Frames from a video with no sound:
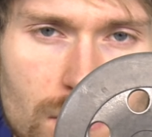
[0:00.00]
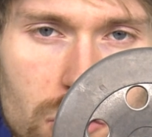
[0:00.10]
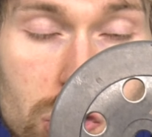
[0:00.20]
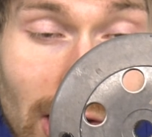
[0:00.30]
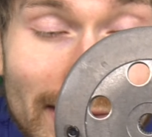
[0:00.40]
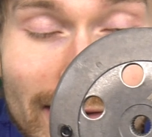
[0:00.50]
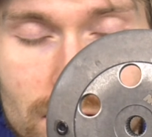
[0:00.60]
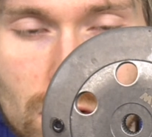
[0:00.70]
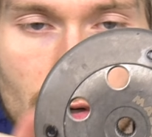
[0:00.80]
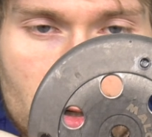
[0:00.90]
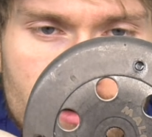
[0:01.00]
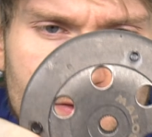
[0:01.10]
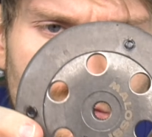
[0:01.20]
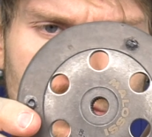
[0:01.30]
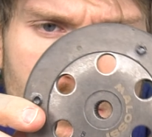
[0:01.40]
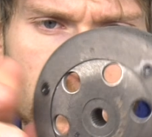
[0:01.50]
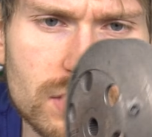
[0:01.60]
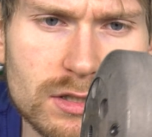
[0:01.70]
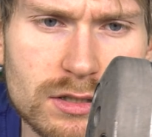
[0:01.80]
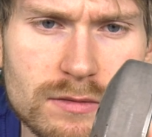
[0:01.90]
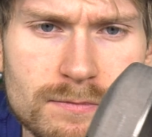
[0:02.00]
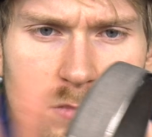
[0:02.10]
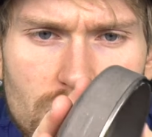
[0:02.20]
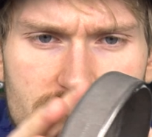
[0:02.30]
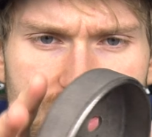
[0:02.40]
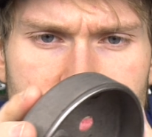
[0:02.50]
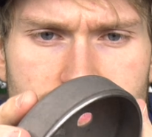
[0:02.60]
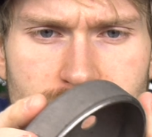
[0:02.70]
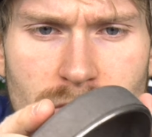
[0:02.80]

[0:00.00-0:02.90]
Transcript: Standardglocke von äh, Malossi.